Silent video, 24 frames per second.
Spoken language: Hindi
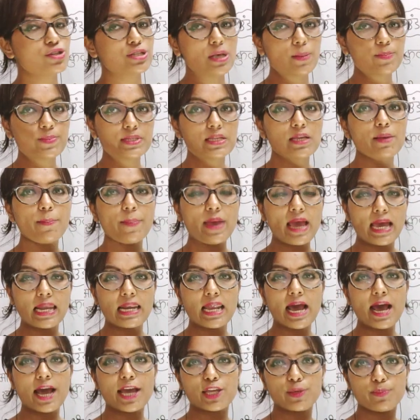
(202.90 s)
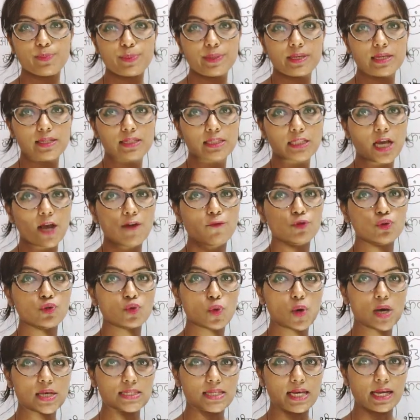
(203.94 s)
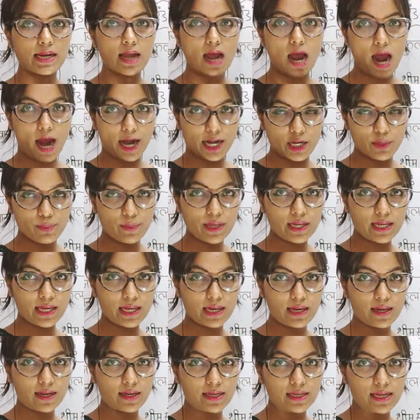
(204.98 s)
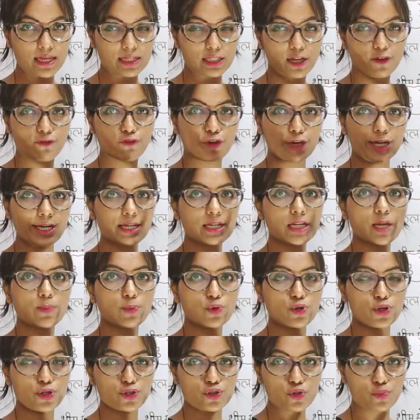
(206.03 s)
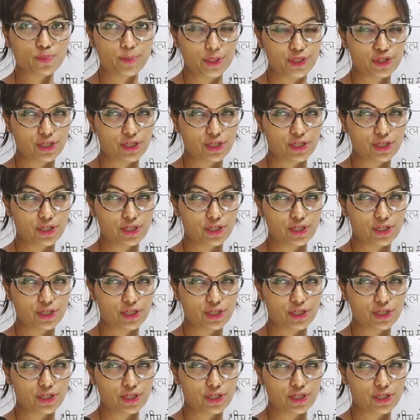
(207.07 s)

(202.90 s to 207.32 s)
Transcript: सबसे पहला आईपीएल था वो 2008 में खेला गया था वर्ल्ड कप उन्नीस